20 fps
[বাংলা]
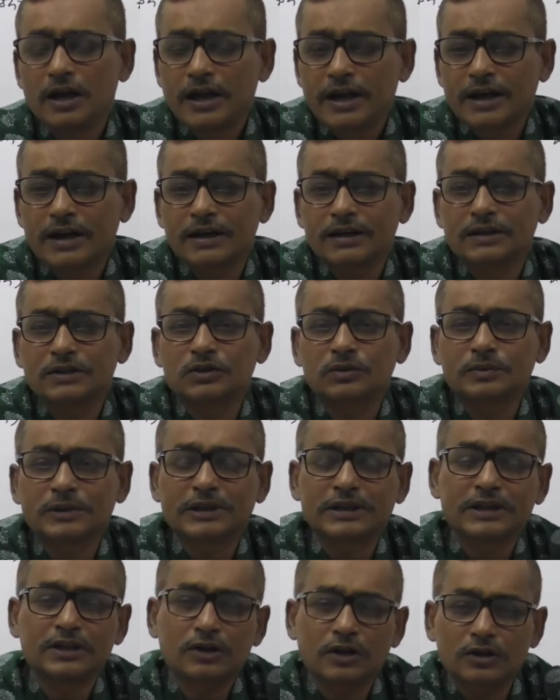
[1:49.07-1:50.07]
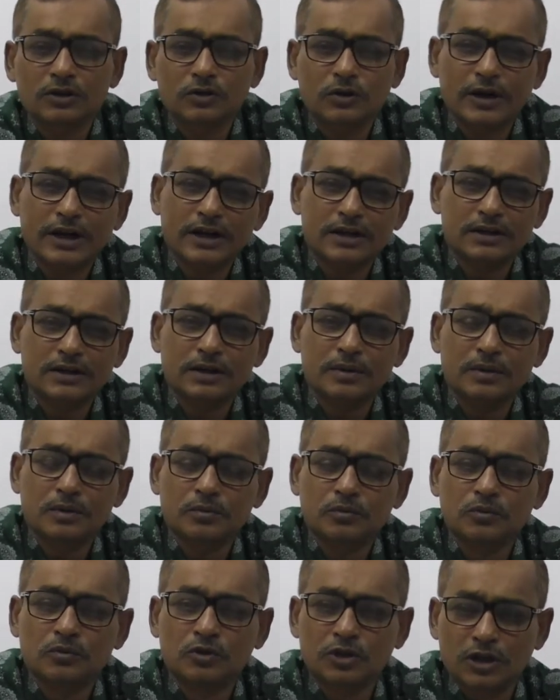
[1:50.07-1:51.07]
এখানে তোমাদের হয়তো একটা
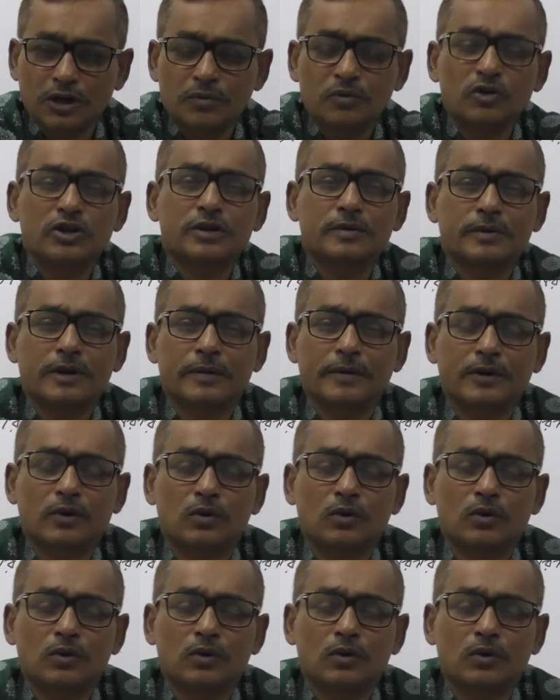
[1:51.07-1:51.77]
মোটামুটিভাবে